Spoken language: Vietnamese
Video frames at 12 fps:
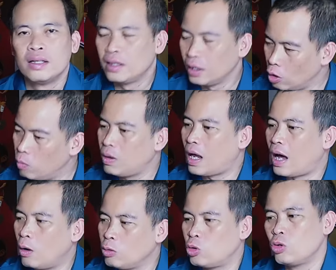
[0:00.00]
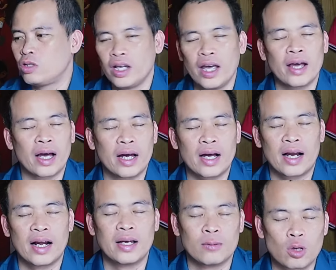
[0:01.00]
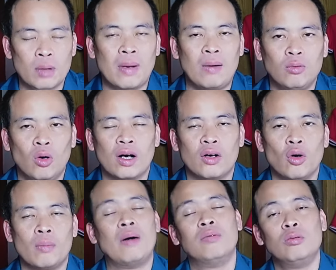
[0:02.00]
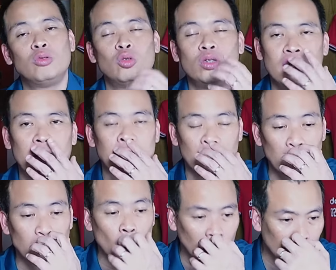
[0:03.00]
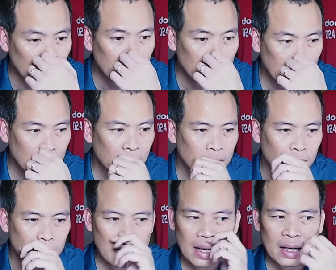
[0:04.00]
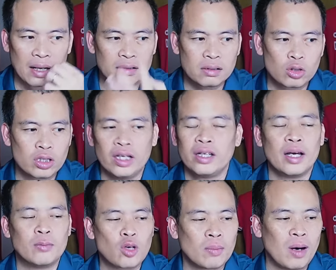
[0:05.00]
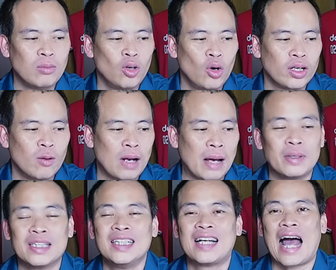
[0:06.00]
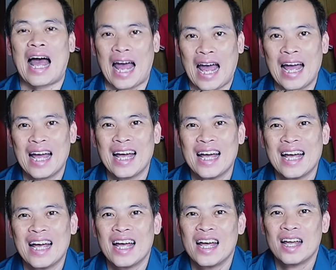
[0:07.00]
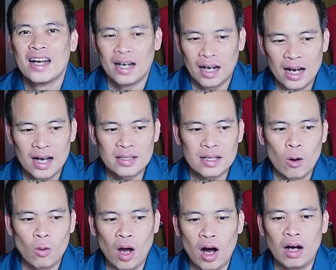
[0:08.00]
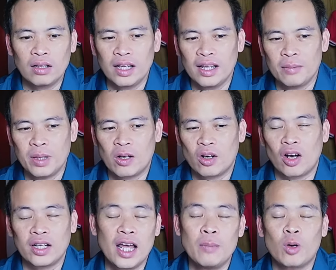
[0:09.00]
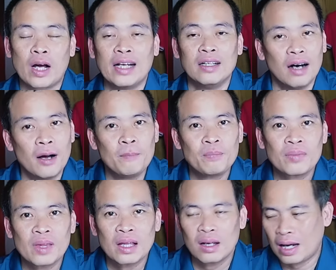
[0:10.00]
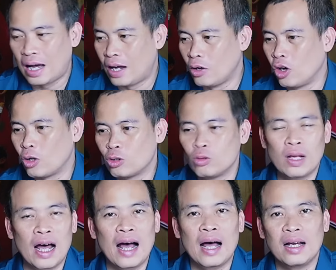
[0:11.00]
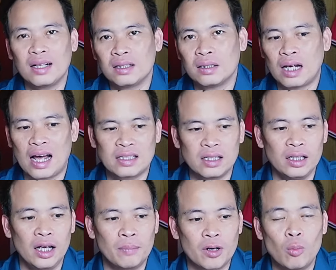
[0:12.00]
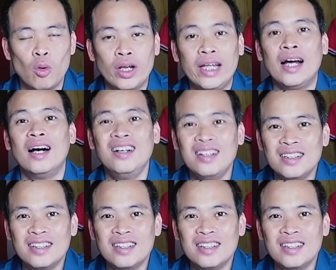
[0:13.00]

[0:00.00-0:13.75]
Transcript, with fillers: Thì đúng là ông Chu Xie cái khả năng kiểm soát bóng của các đội bóng của ông Chu Xie là rất là tốt Nhưng mà chỉ kiểm soát bóng thôi không làm được gì cả Đó, sau đó thì mình còn nói thêm một cái nữa Là đội của chúng ta là dứt điểm cầu môn ít hơn